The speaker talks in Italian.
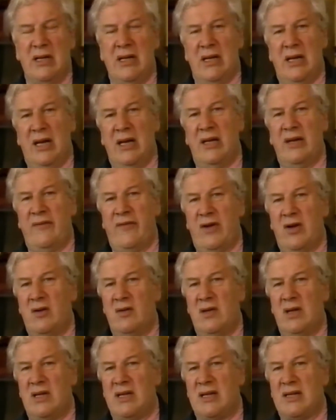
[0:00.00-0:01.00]
e se lo
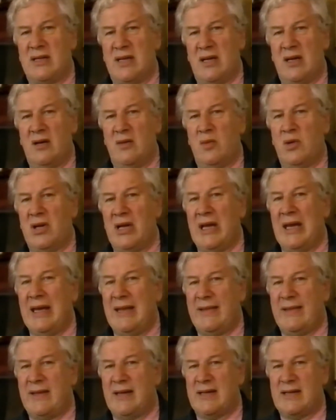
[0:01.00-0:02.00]
zar l'avesse
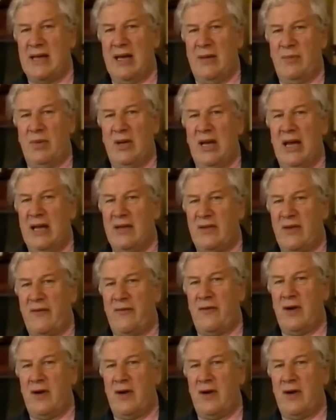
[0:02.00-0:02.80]
mangiata la